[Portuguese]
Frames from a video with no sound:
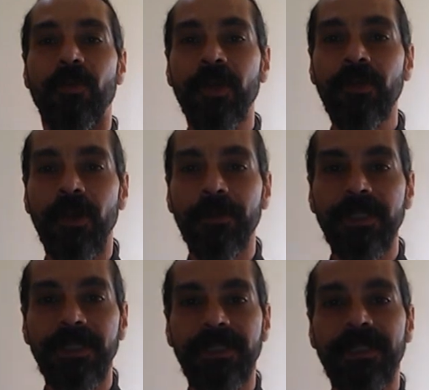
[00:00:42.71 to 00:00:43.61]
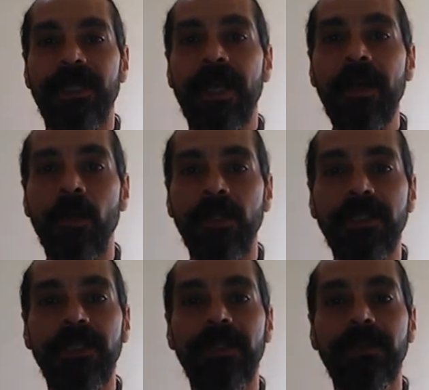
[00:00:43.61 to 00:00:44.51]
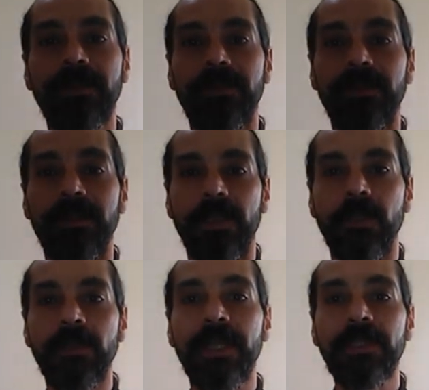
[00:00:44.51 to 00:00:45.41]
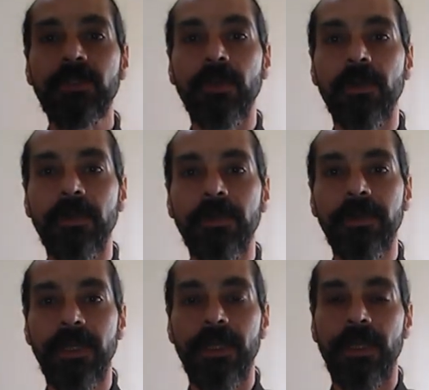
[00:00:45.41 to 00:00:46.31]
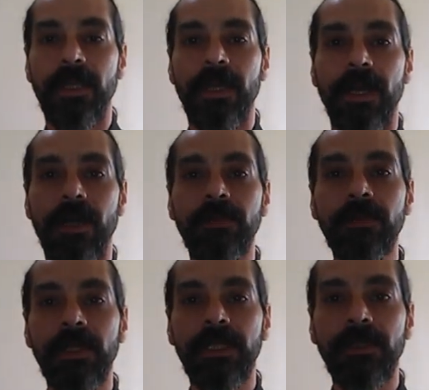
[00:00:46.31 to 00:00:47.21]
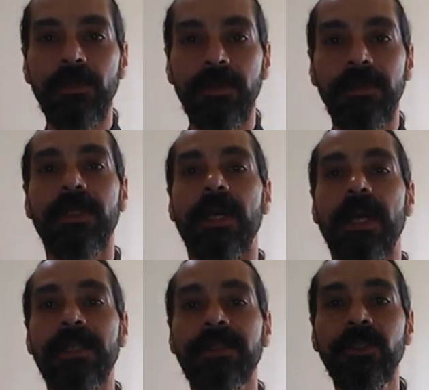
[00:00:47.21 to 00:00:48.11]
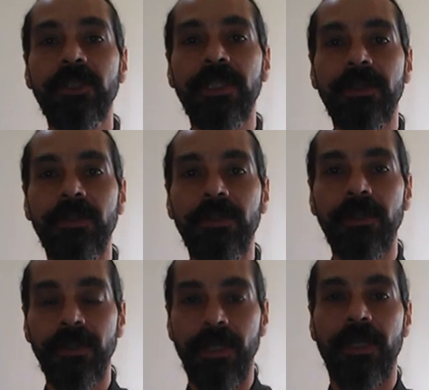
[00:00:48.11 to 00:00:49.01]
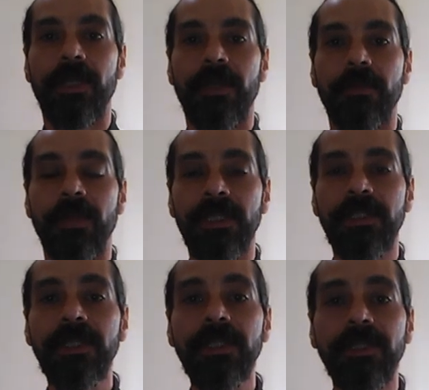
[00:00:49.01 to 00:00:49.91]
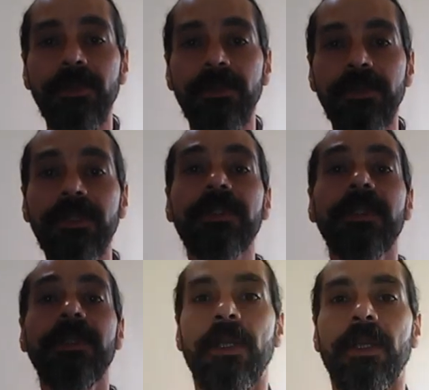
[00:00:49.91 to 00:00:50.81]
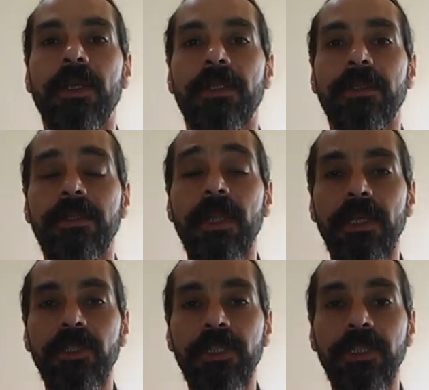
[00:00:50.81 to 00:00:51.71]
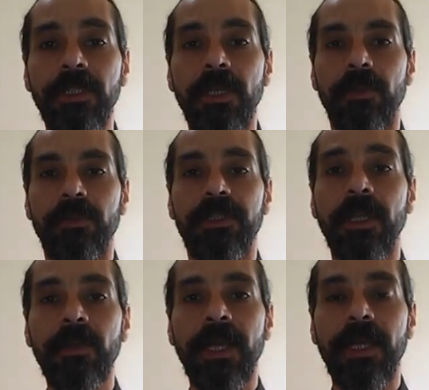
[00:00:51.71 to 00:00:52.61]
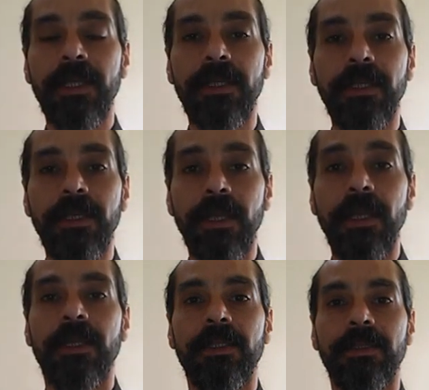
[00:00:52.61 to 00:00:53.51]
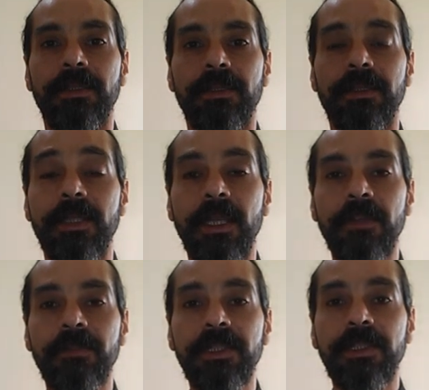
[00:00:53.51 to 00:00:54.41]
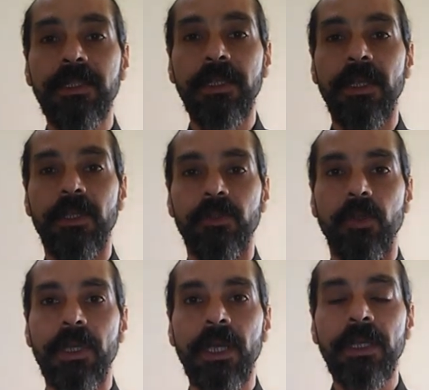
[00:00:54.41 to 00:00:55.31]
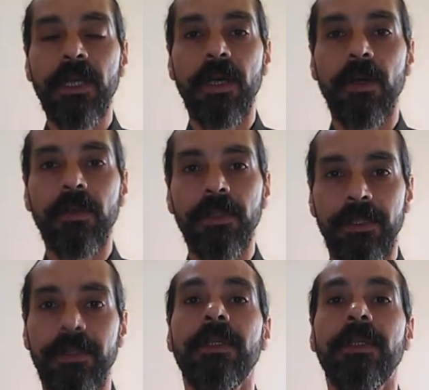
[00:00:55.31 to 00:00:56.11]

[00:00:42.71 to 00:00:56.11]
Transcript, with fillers: Meu nome é Rodney e eu estou há um ano assistindo Band News. Deixe o seu like, inscreva-se no canal.